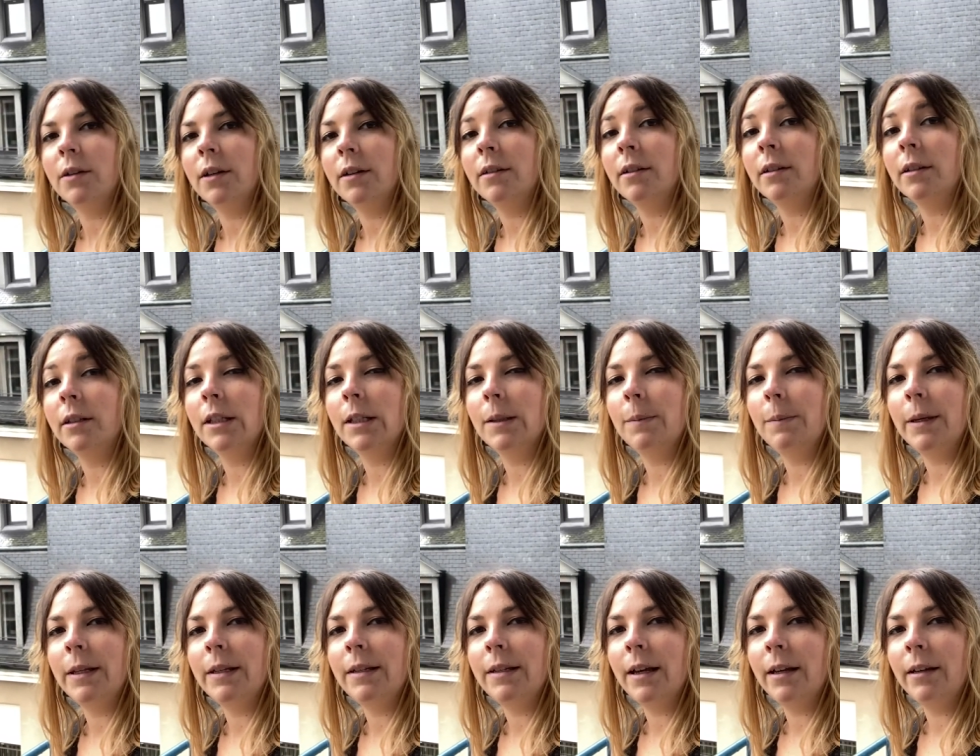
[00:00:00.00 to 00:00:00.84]
ça c'est une
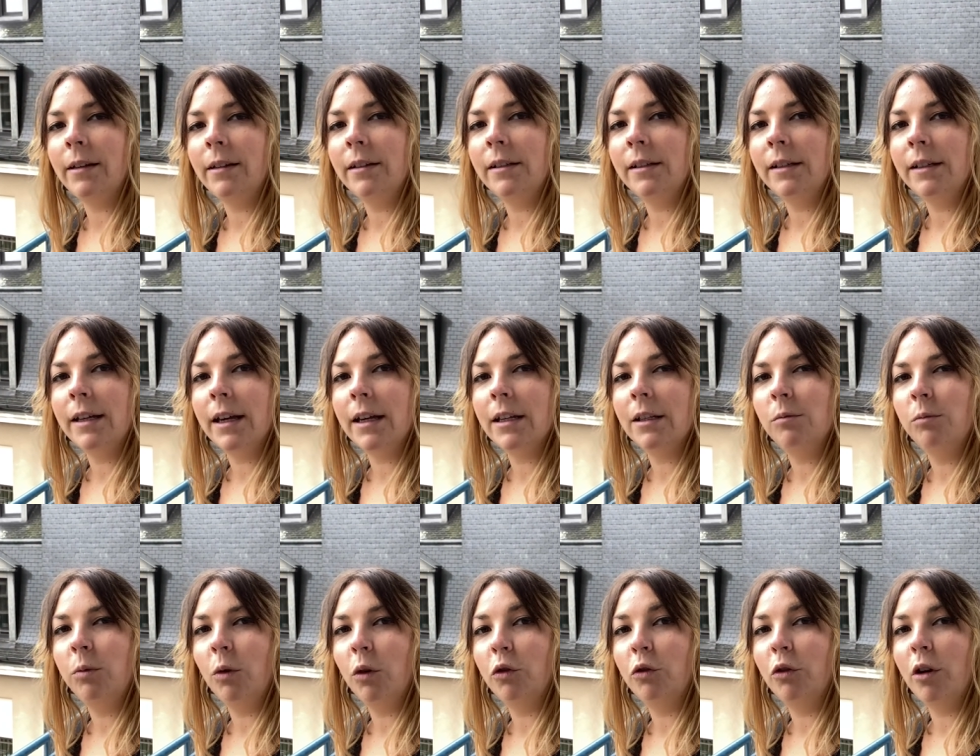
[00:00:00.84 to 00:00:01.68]
spéciale dédicace
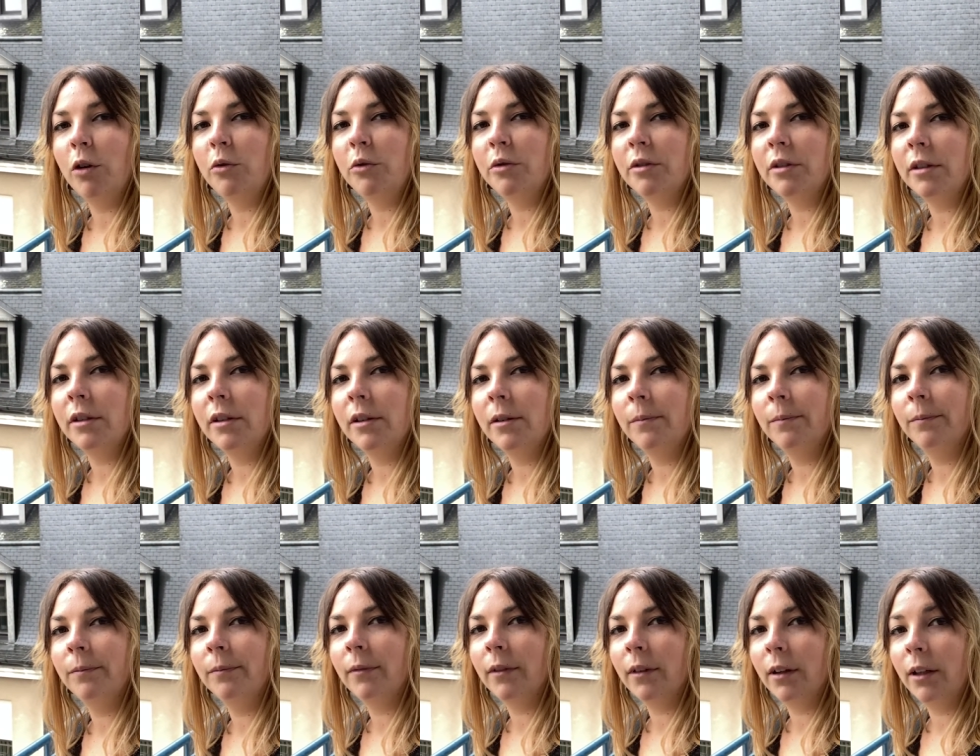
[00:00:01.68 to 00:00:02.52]
pour toi Lucie.
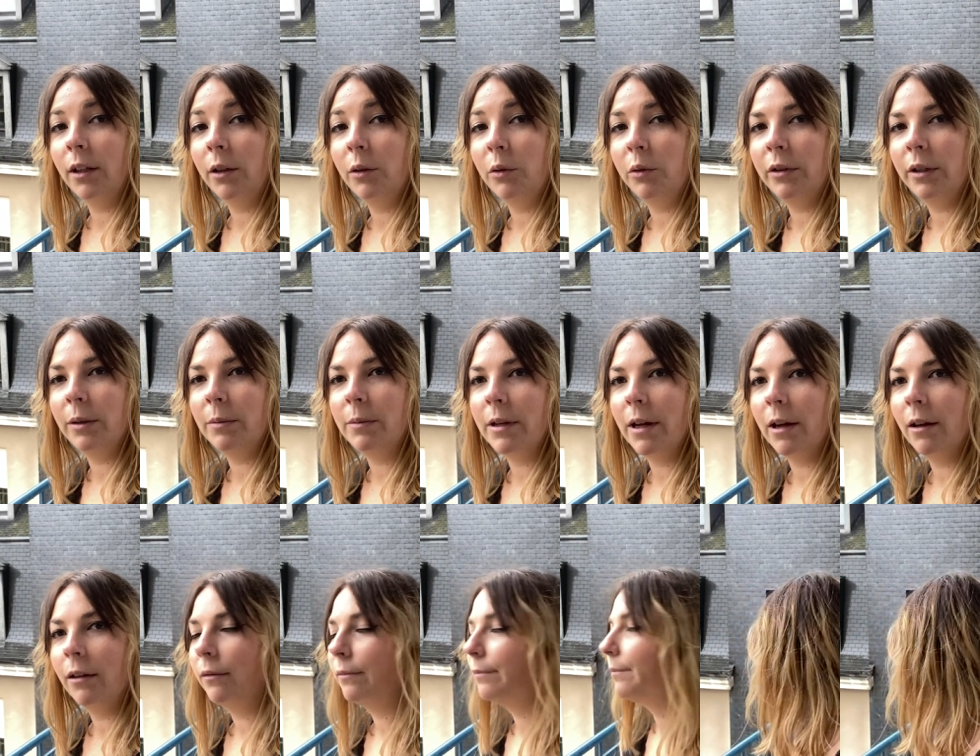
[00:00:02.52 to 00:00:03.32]
Écoutez bien,